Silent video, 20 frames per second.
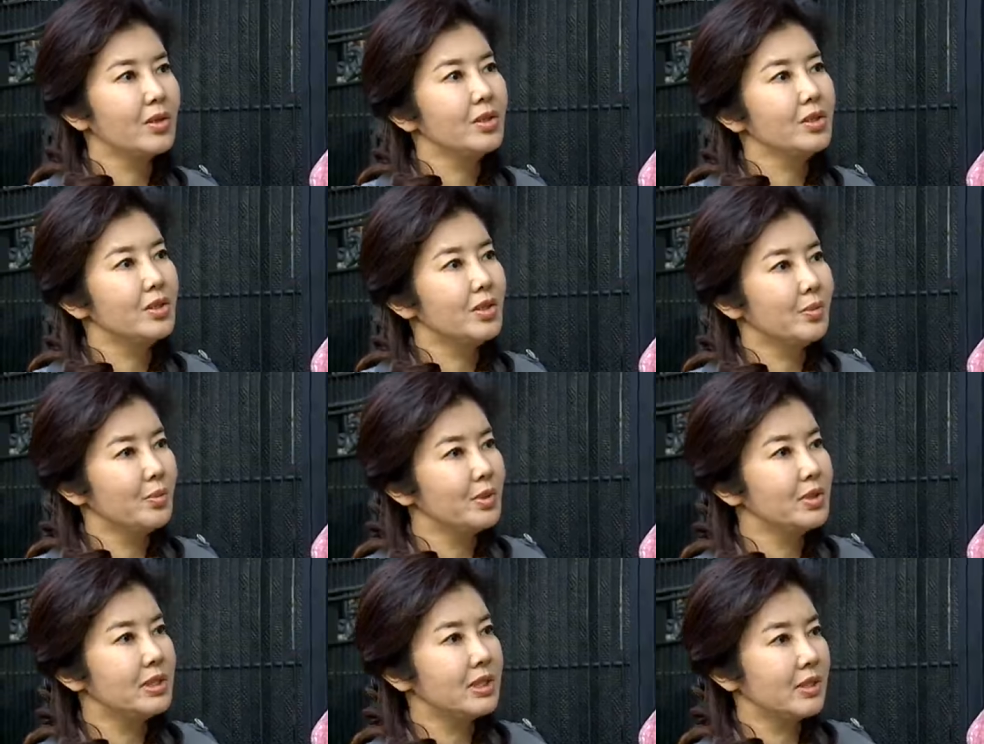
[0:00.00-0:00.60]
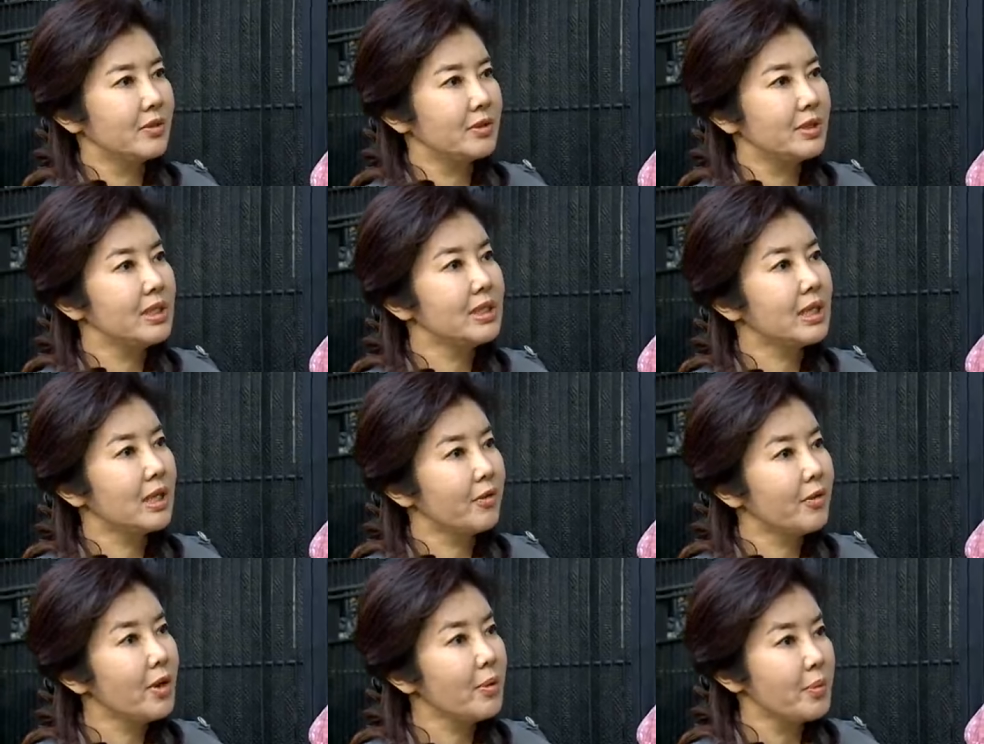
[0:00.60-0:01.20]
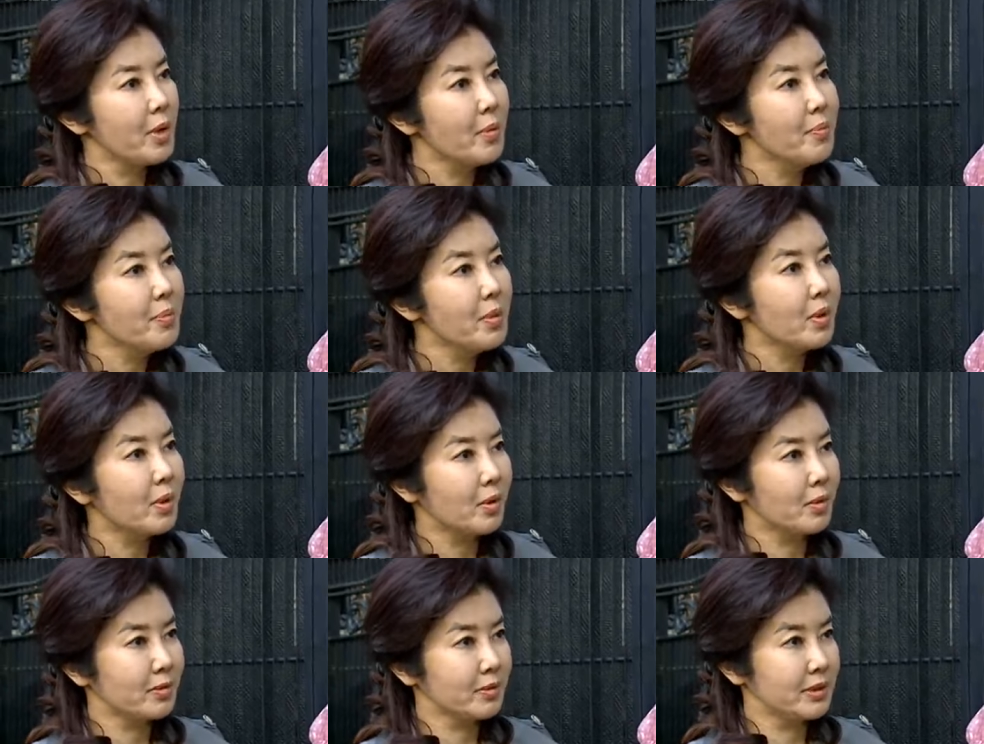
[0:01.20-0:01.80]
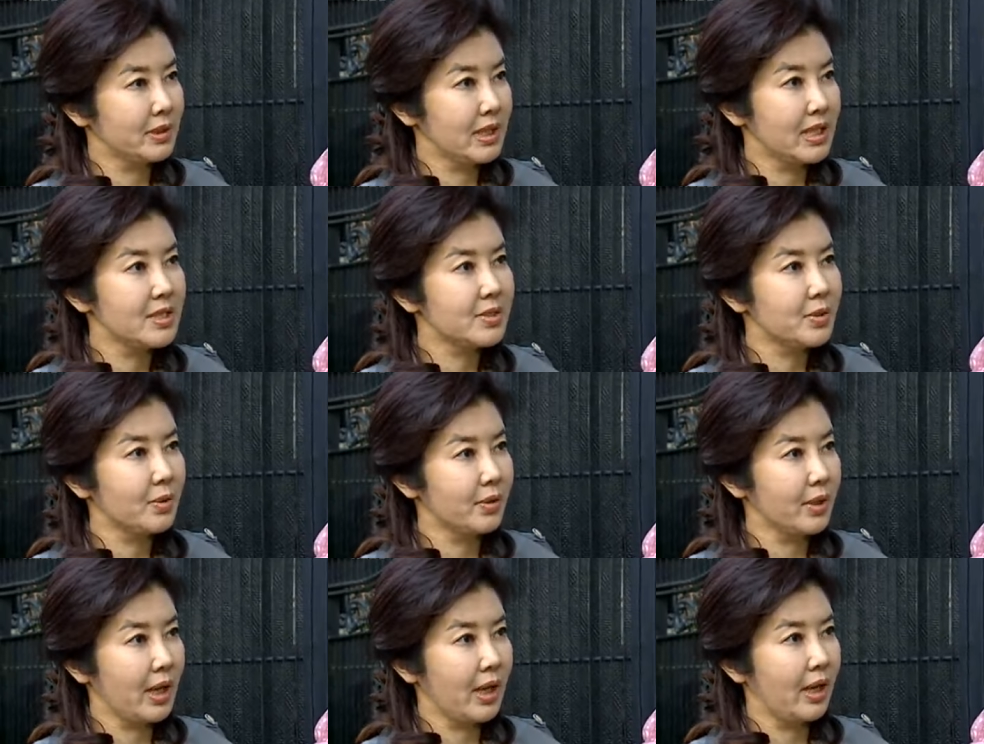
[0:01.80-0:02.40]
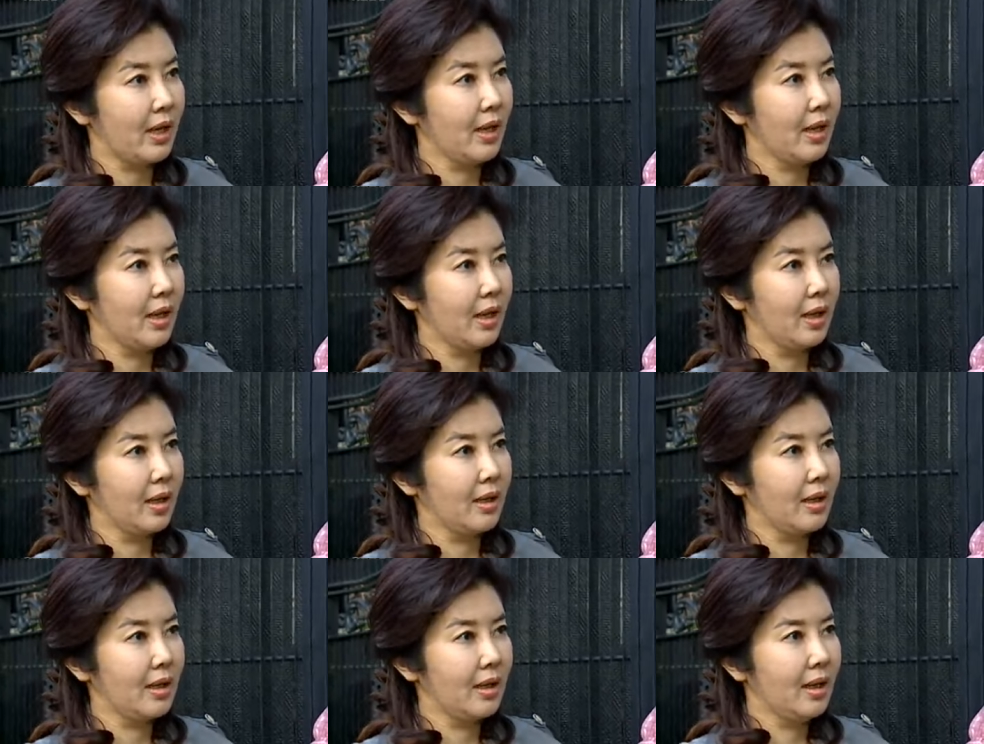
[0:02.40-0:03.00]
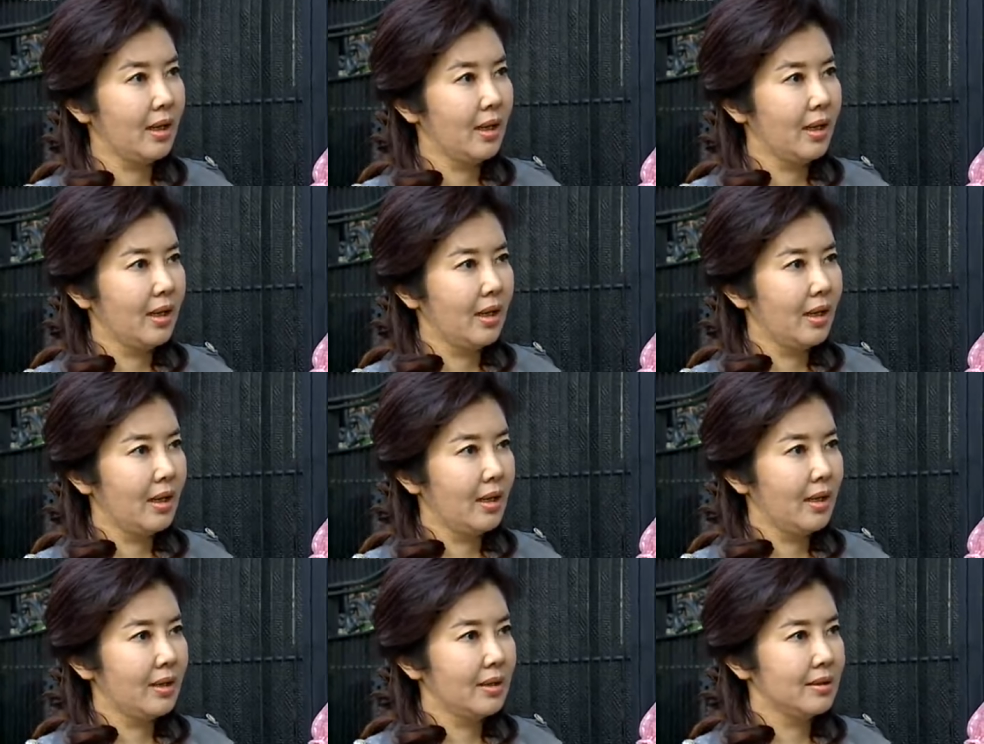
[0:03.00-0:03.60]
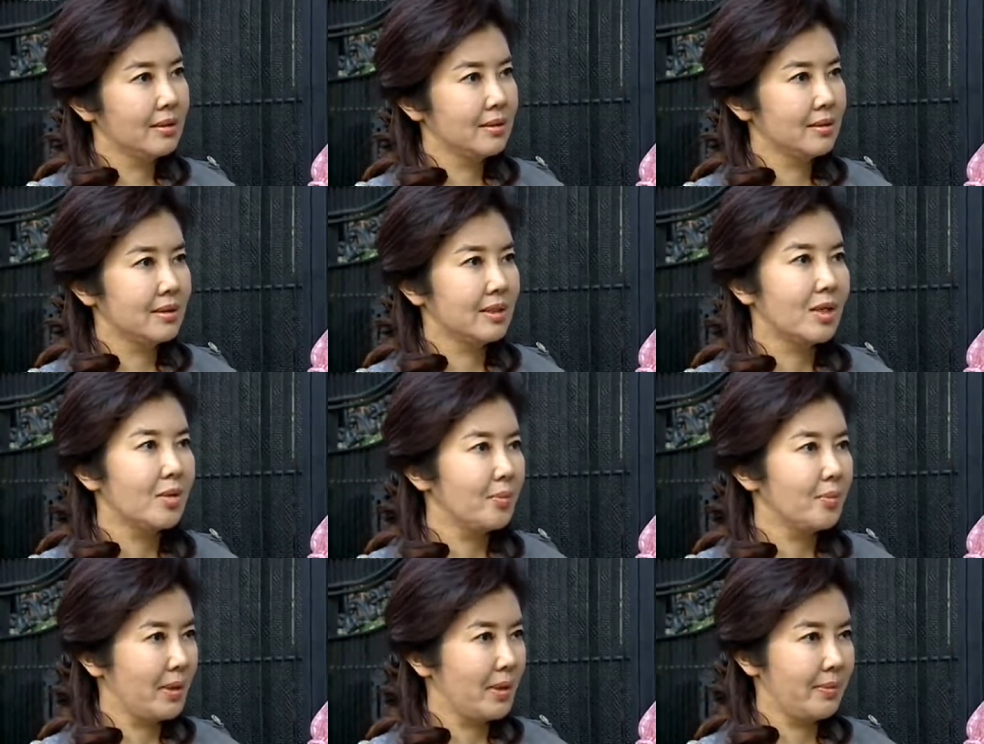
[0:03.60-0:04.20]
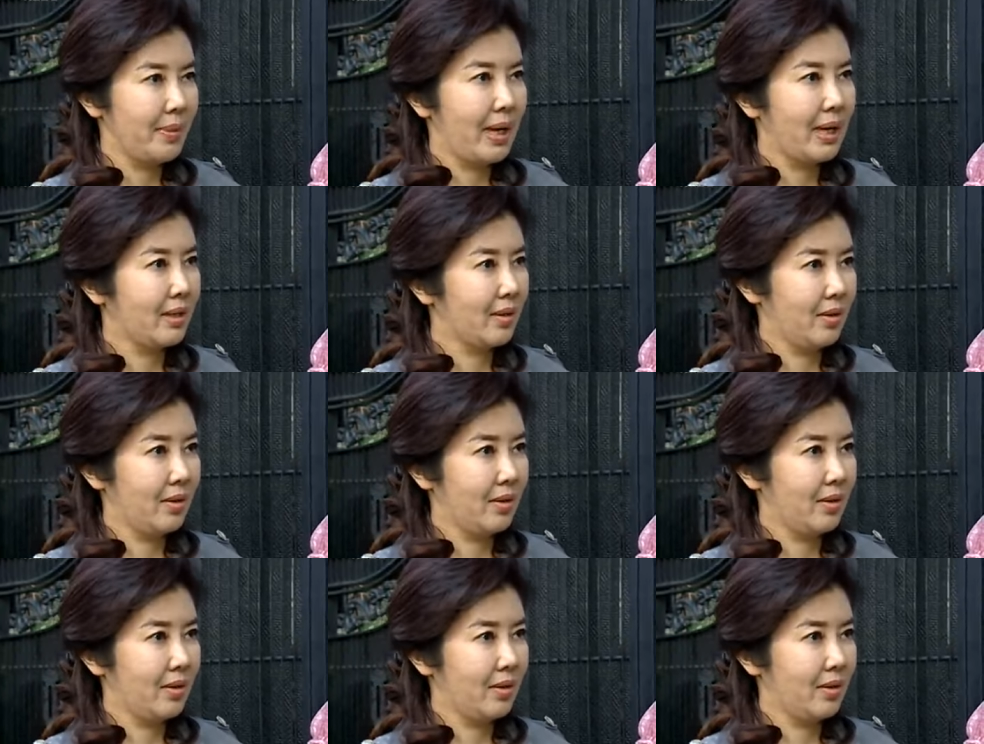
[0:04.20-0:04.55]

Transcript: 어른들 문제로 네가 왜 면 먹었고 죄송해. 그런 말